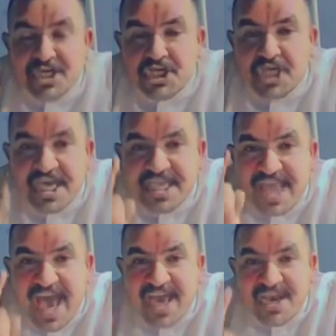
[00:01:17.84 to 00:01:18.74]

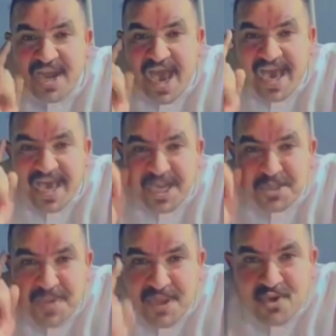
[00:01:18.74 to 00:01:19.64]
شيطان
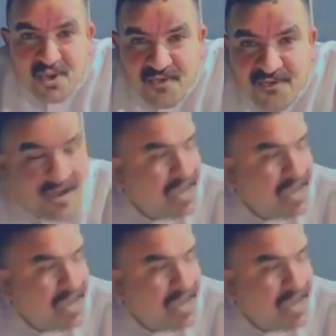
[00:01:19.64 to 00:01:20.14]
اخرس منتوف